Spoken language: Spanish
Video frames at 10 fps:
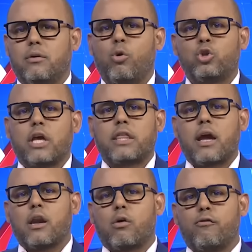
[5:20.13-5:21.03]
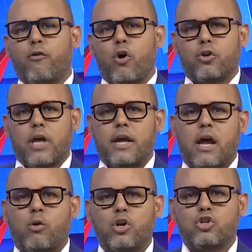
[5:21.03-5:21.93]
Usted tenga el confort de aire
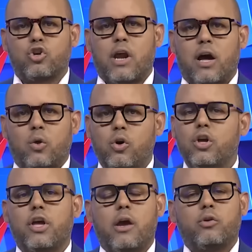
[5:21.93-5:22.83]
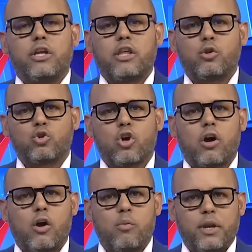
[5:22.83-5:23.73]
acondicionado en una
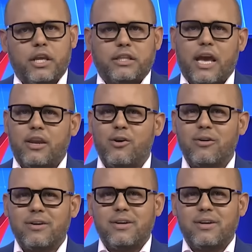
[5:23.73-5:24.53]
institución, en un ministerio,